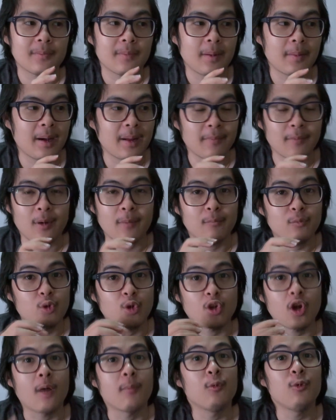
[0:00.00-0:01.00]
ประมาณแบบ
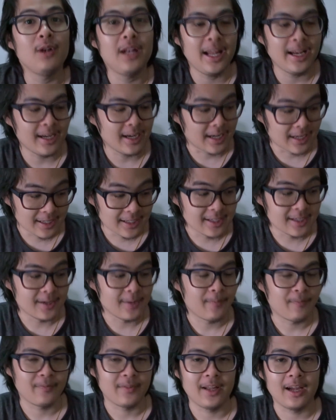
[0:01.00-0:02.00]
ตัวท็อปรุ่นเล็กอะ่ะเออ
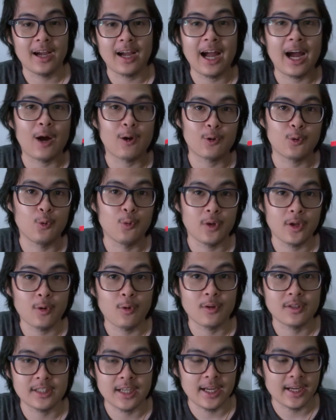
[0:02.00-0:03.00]
นะคาวทูที่
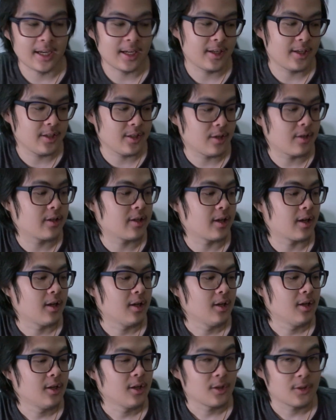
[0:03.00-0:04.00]
คนใช้กันเยอะเนี่ย
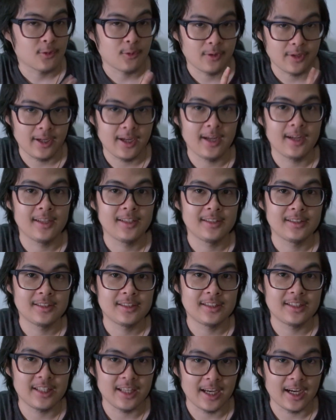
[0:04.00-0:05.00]
ตัวเนี้ย
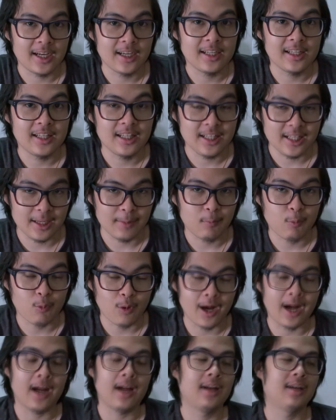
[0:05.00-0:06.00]
เสียงเนียบ
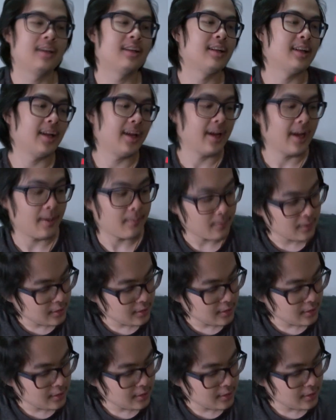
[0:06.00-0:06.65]
กว่านะครับ